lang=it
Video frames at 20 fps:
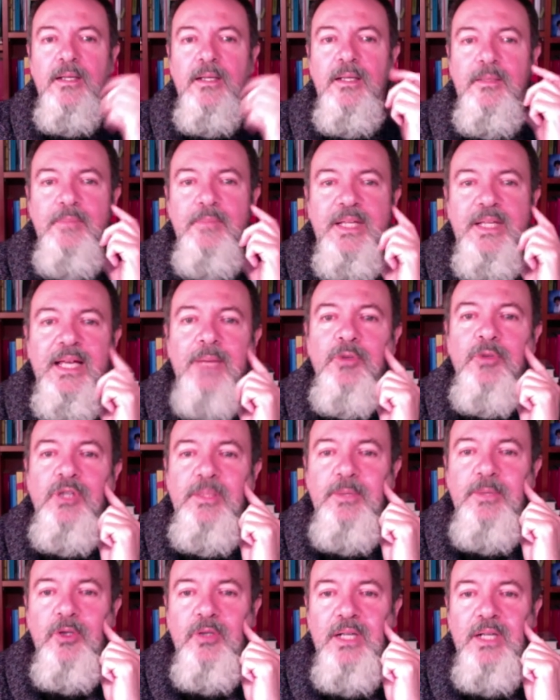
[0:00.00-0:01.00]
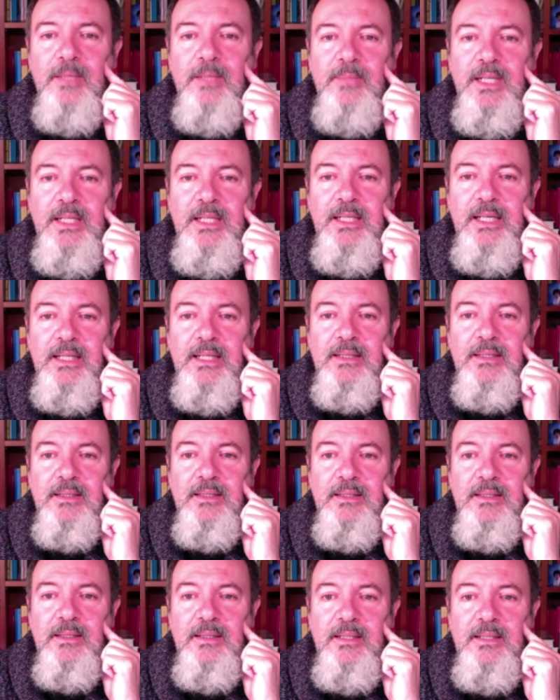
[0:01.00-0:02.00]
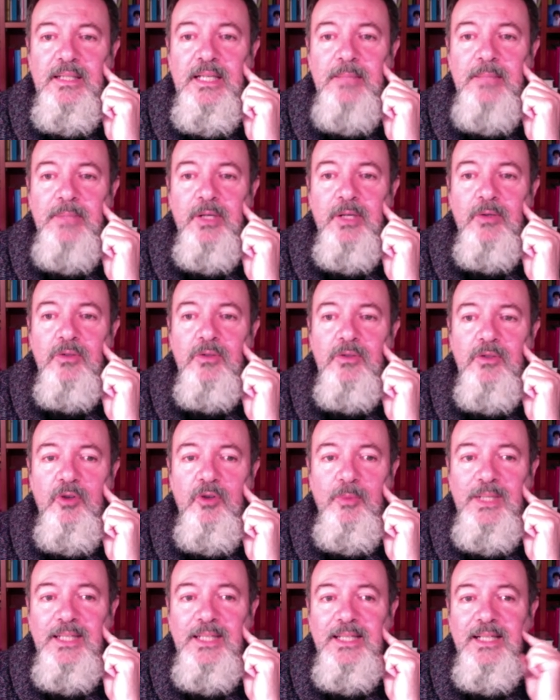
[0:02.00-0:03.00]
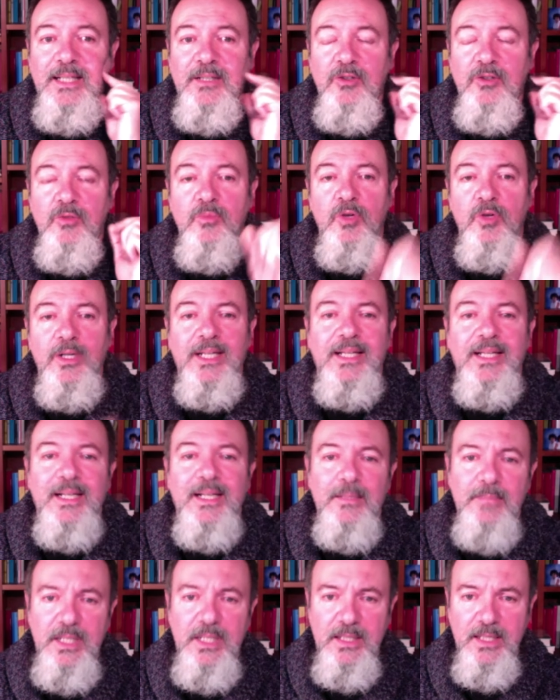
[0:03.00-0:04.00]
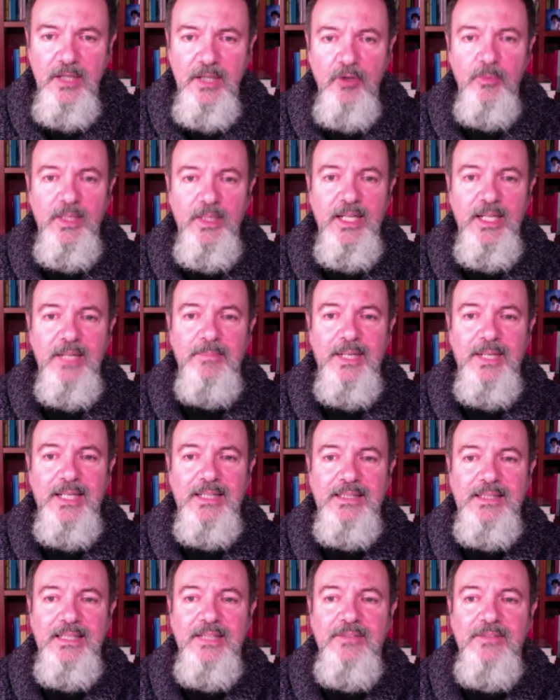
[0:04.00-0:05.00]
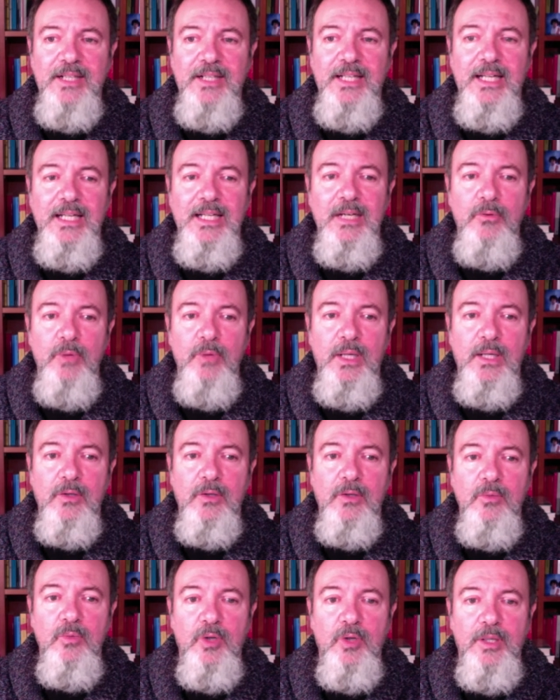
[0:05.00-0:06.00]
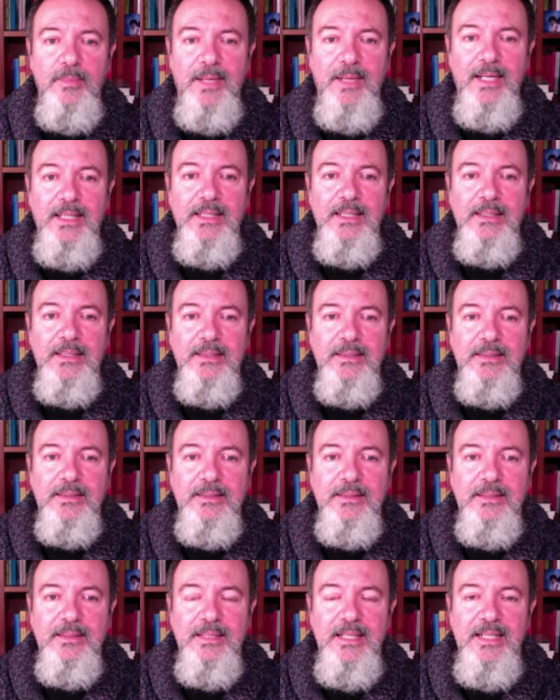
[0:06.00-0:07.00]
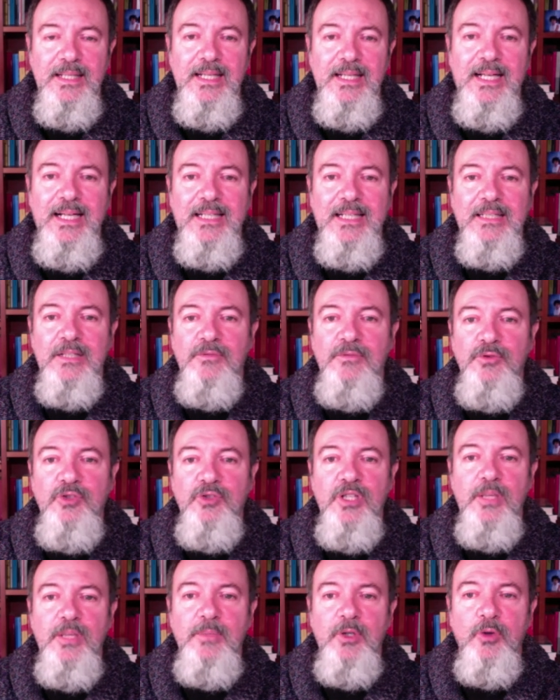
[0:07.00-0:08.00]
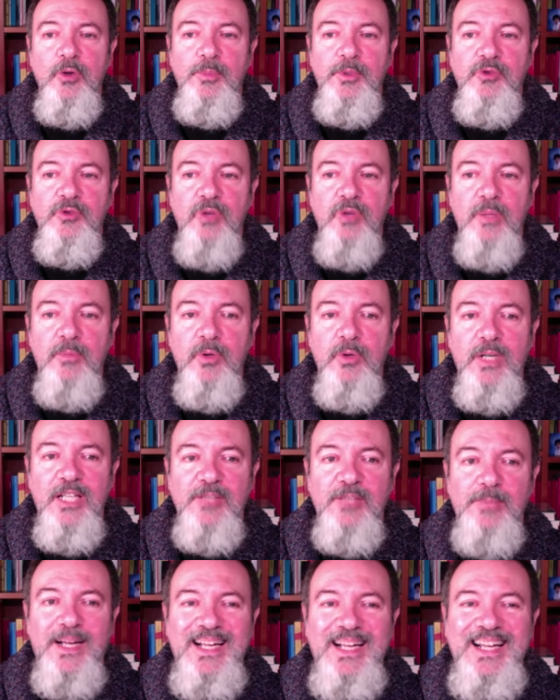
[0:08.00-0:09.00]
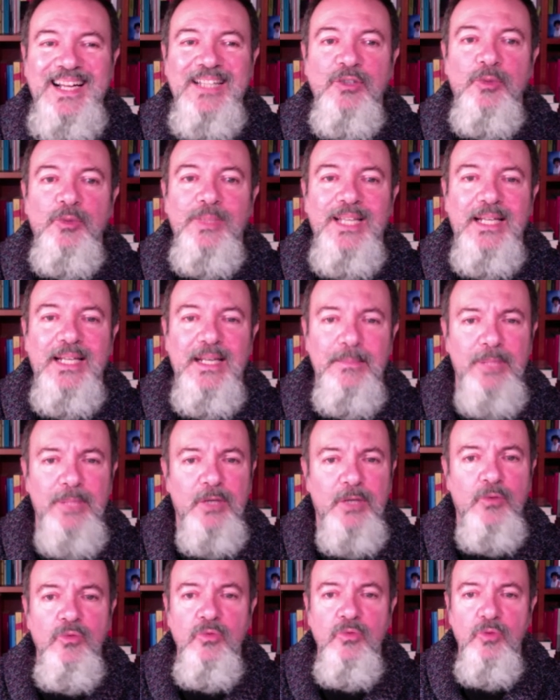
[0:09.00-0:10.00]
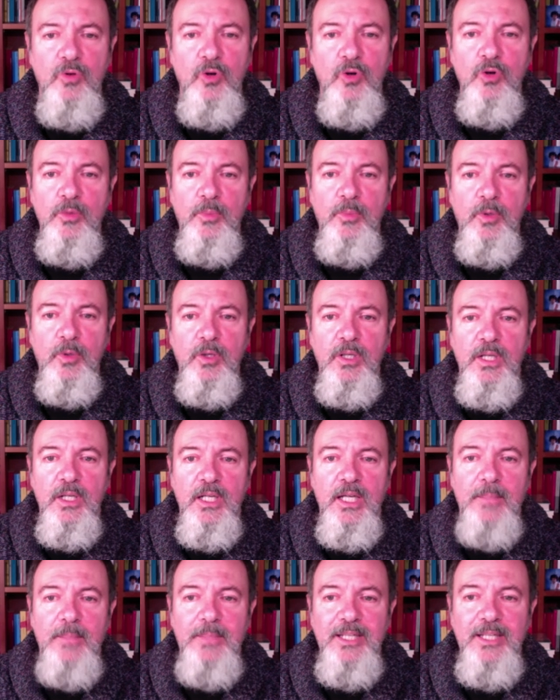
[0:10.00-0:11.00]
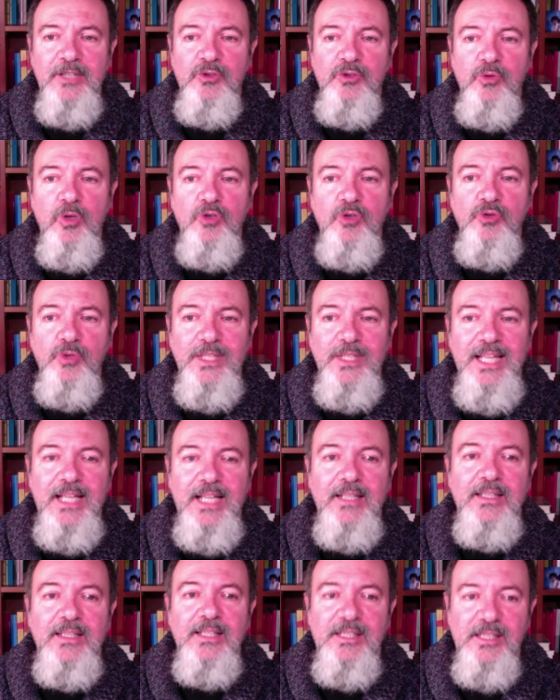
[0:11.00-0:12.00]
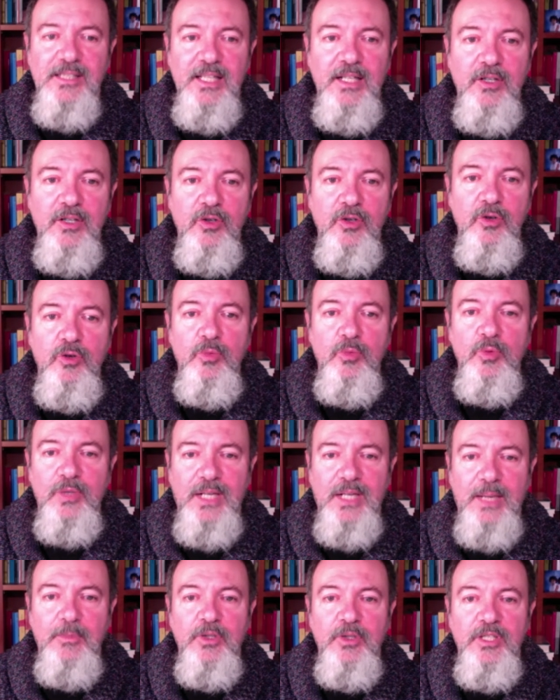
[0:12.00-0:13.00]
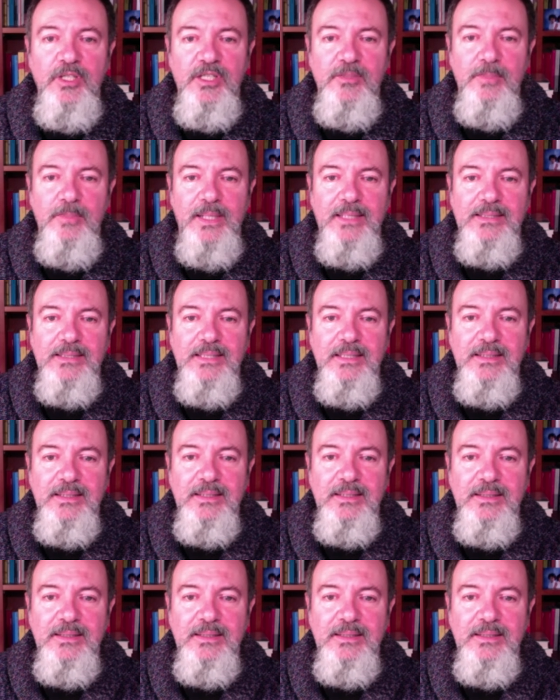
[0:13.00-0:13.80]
Mi chiamo Libero Gramigna, libero come l'idea che non muore, Gramigna come l'erba cattiva che anche quella non muore mai. La canna del fucile mi colpì sulla bocca spaccandomi le labbra con un colpo che mi risuonò sui denti, secco come un ramo che si spezza.